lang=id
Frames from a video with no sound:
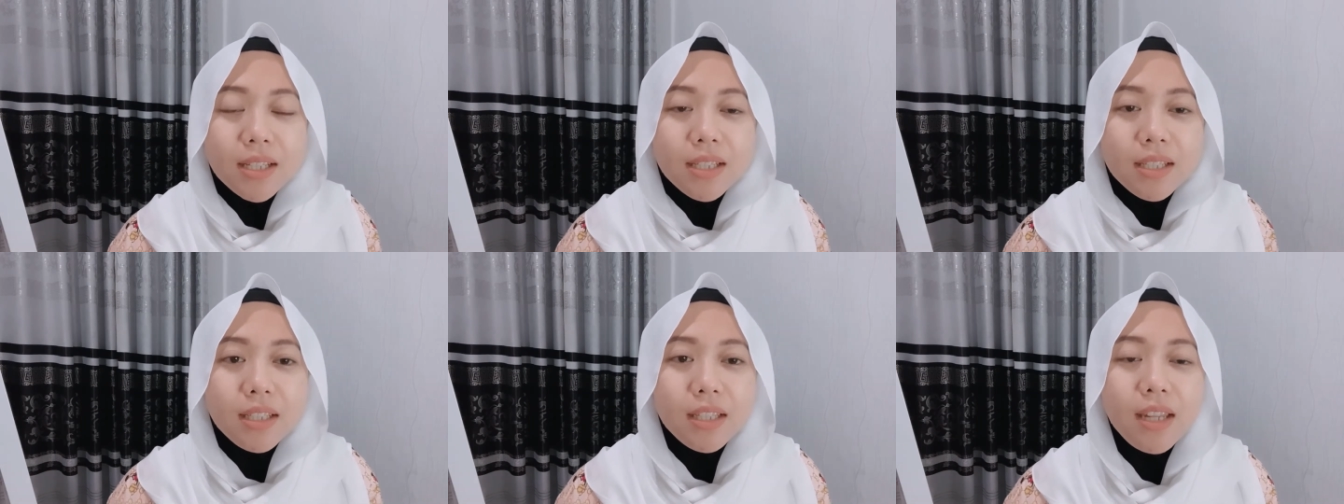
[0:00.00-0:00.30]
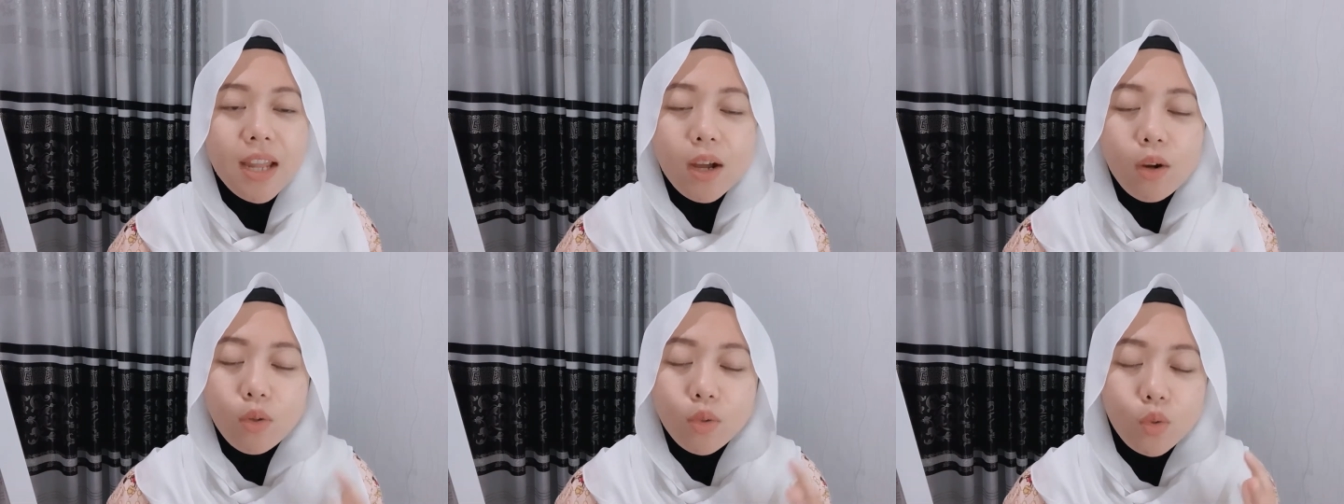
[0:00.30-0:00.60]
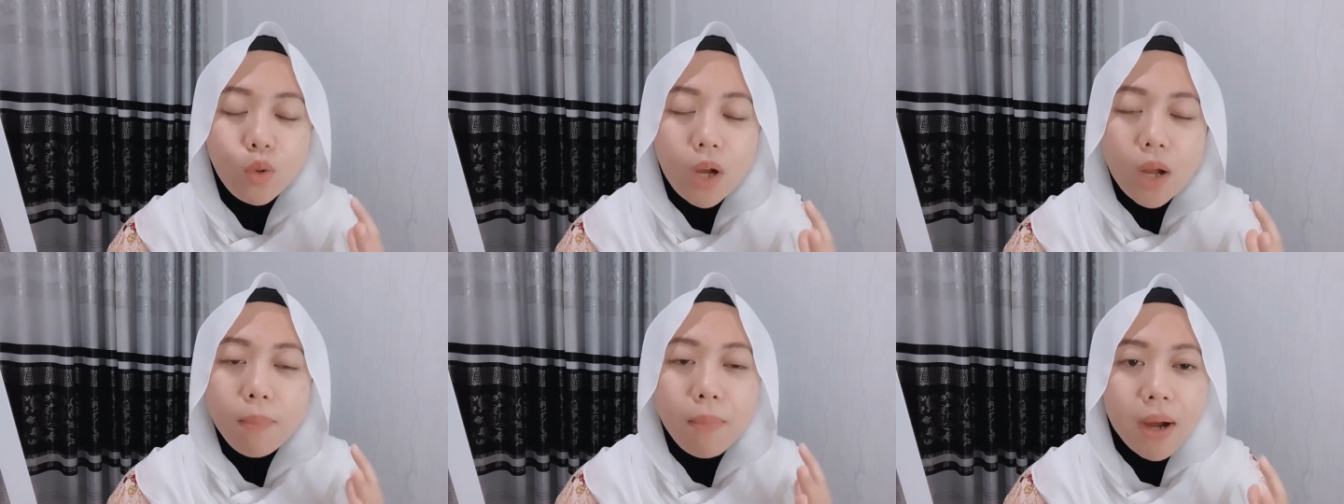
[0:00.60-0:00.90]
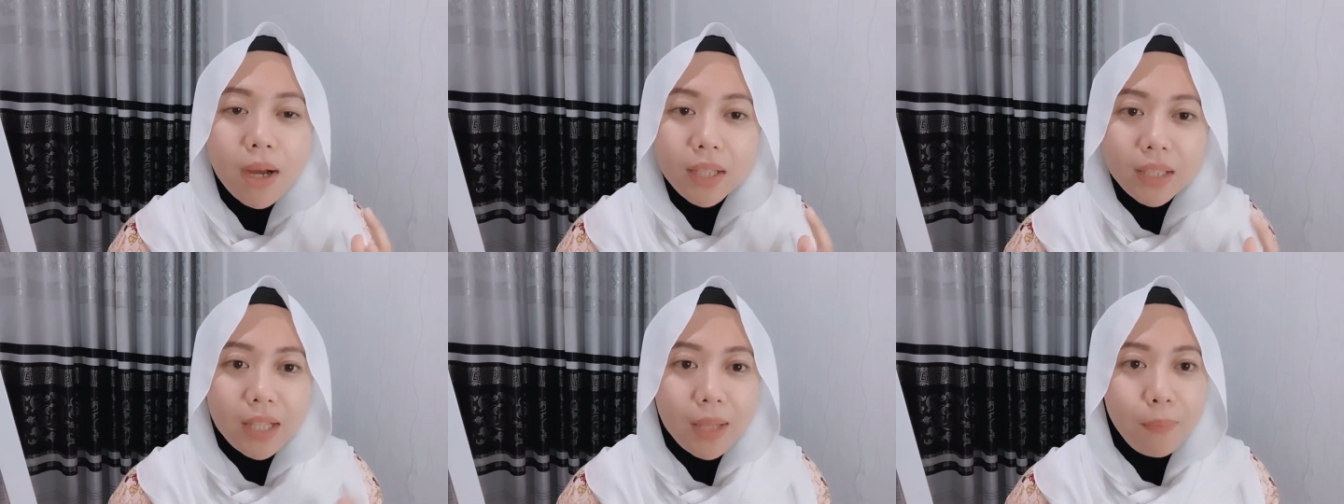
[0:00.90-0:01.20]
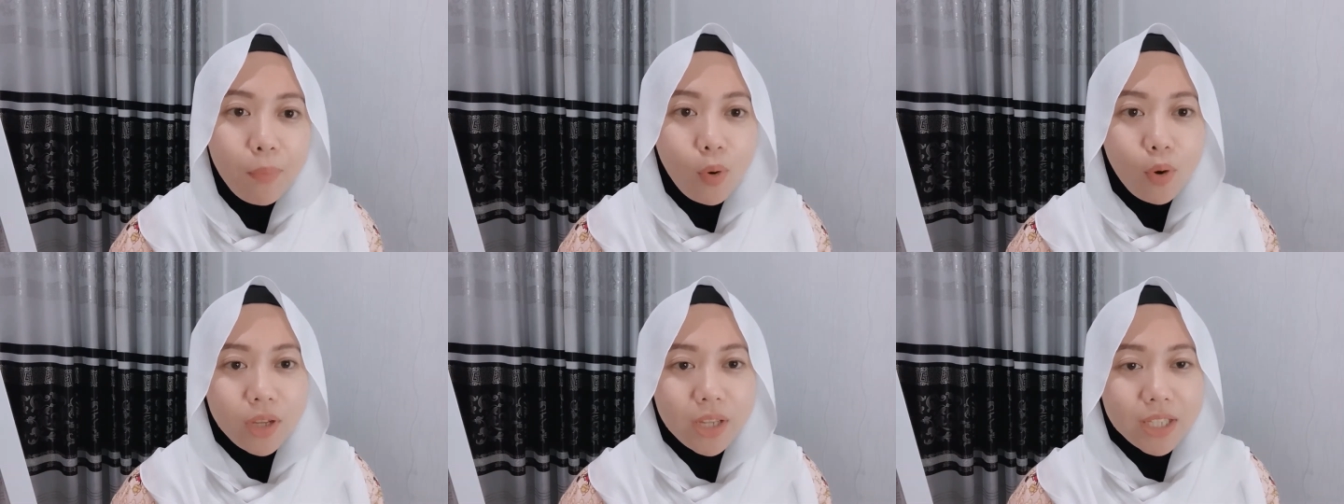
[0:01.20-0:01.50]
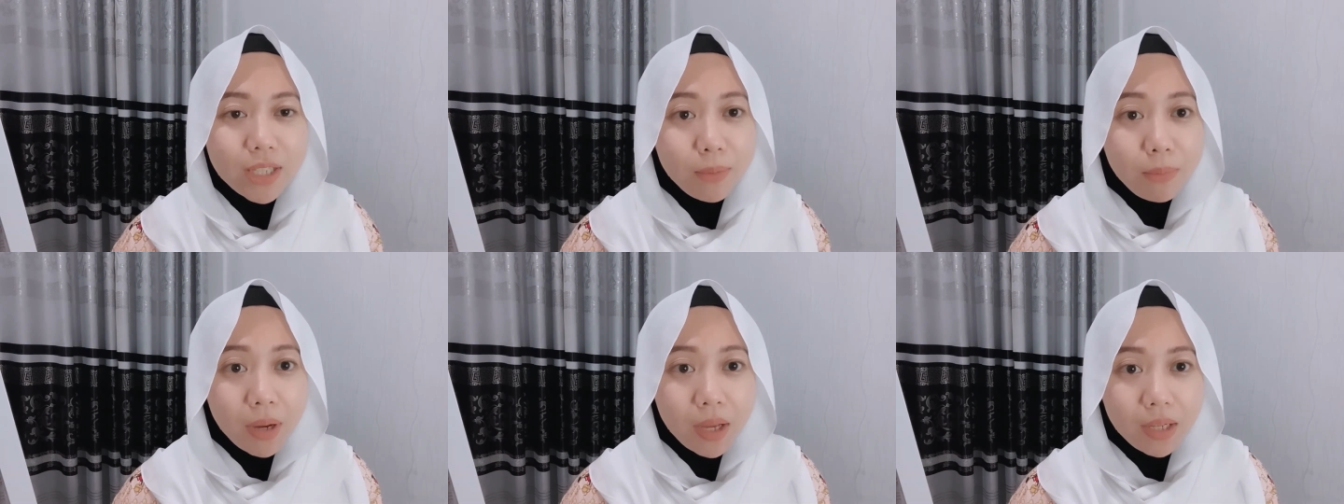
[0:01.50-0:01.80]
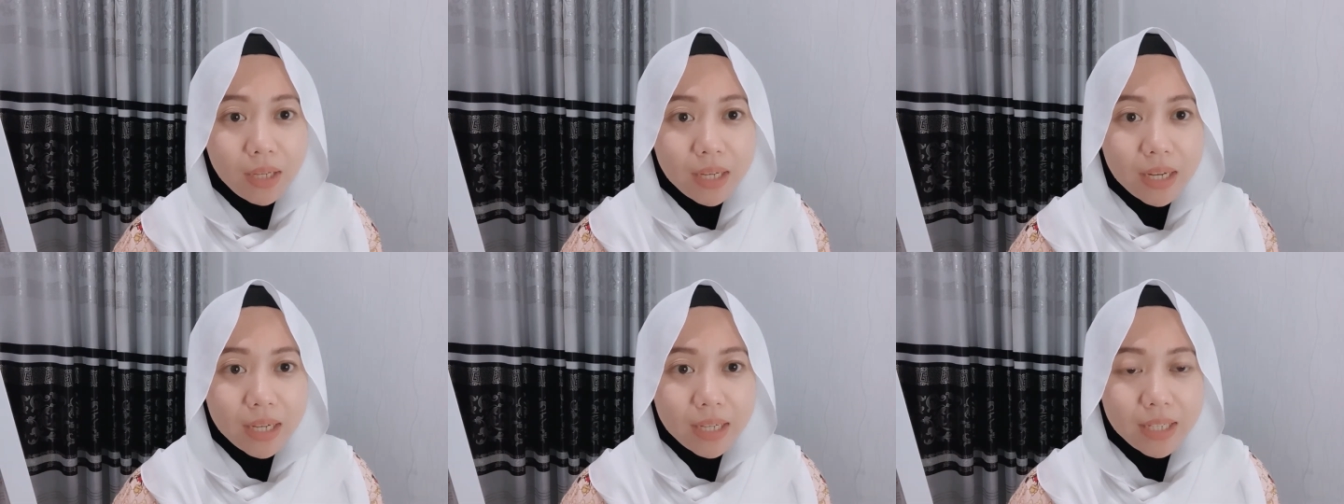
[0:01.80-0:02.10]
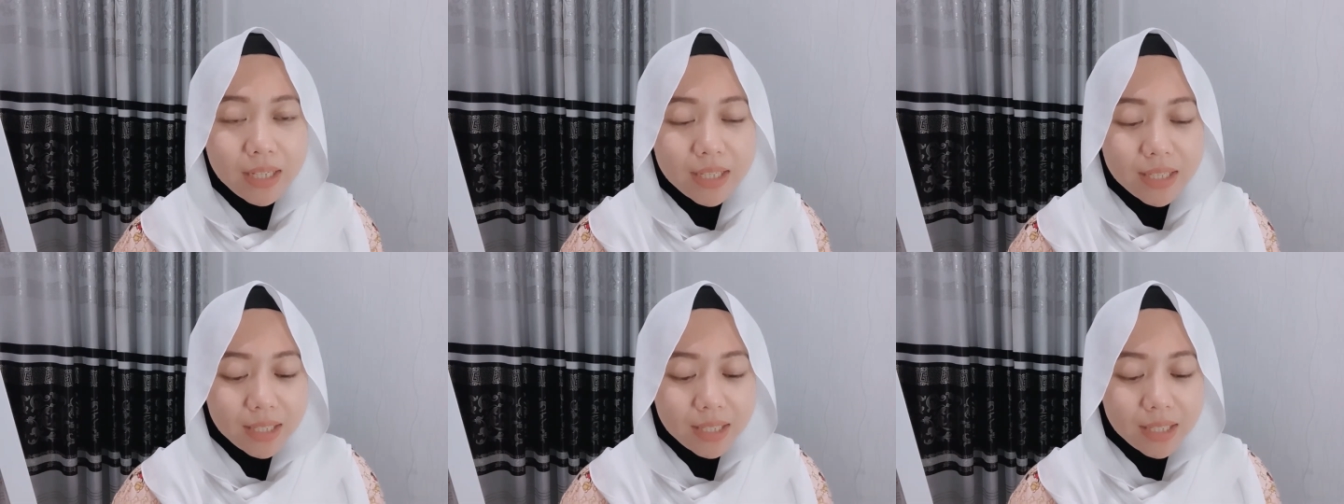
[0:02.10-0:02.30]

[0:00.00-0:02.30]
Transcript: Jadi aku suka banget lah pokoknya sama eyeliner ini.